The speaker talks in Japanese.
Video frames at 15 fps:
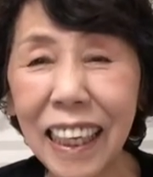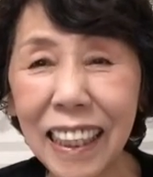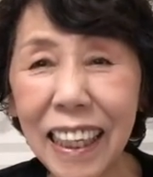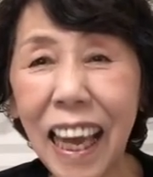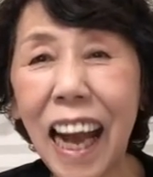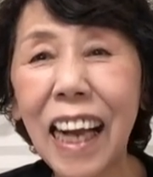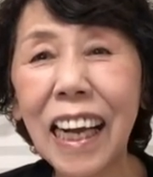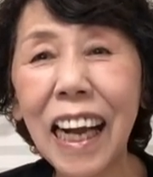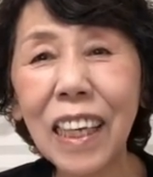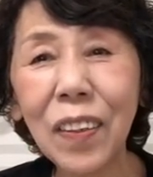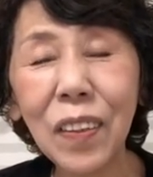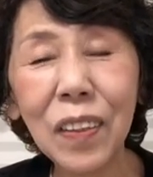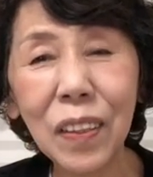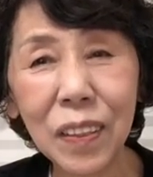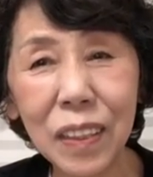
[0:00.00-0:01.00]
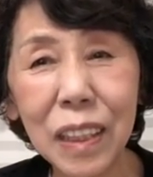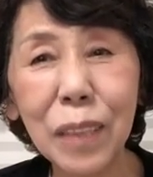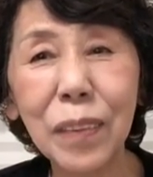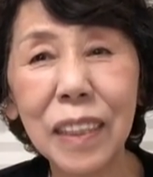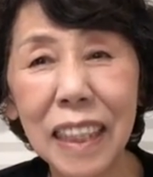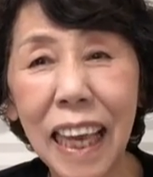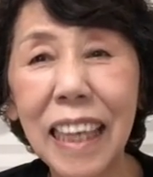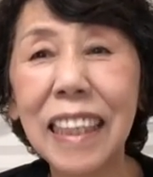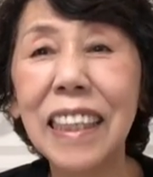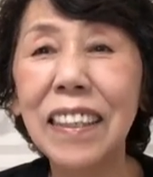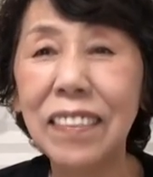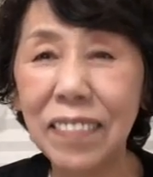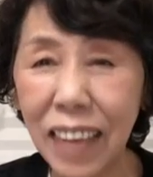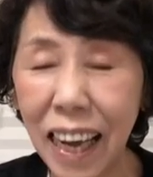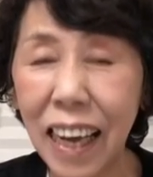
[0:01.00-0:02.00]
で赤い方の靴も最
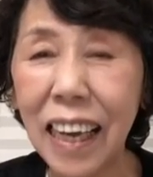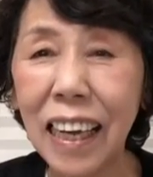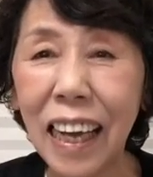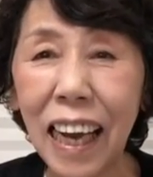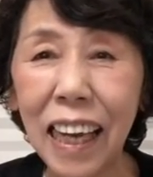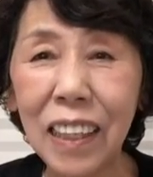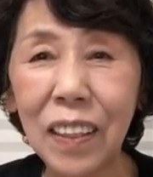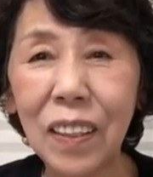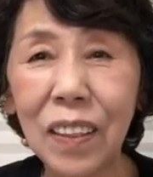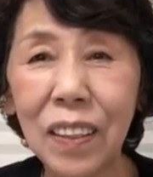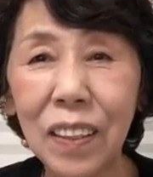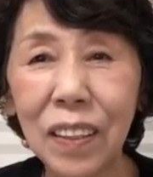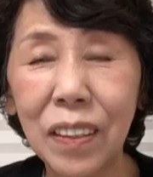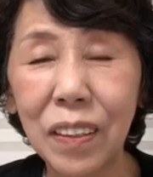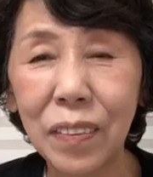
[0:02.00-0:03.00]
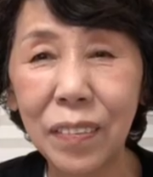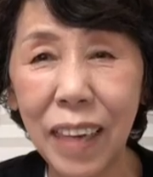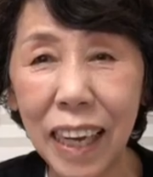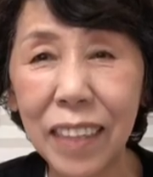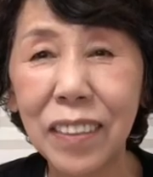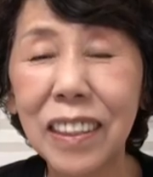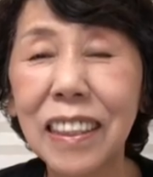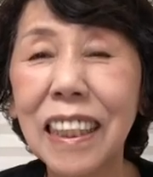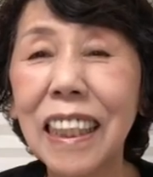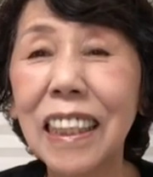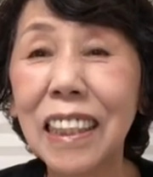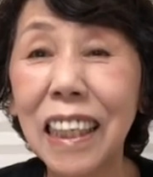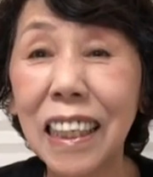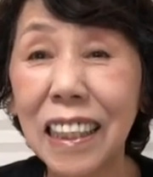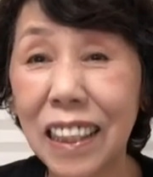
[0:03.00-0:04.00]
近はあの、まあ、グリ
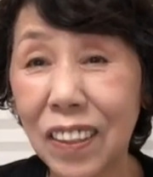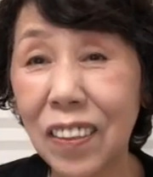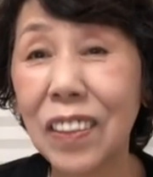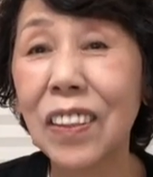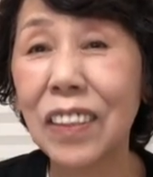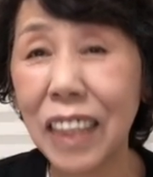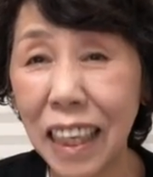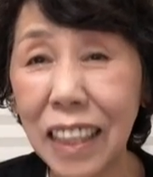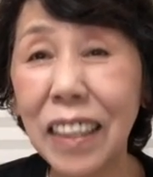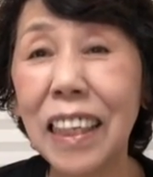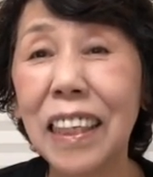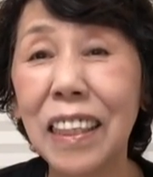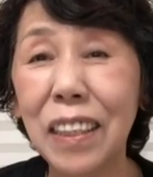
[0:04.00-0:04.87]
このね